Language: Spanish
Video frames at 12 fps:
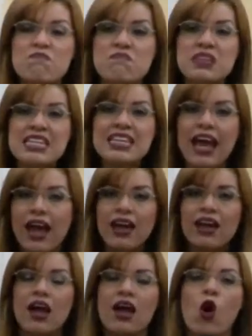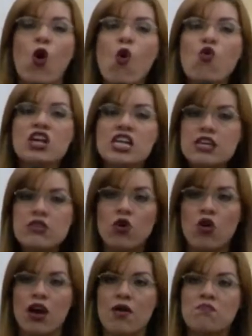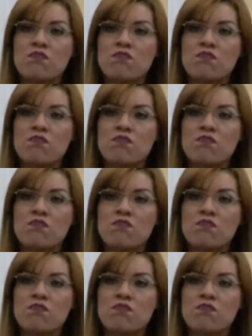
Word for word: bien unido,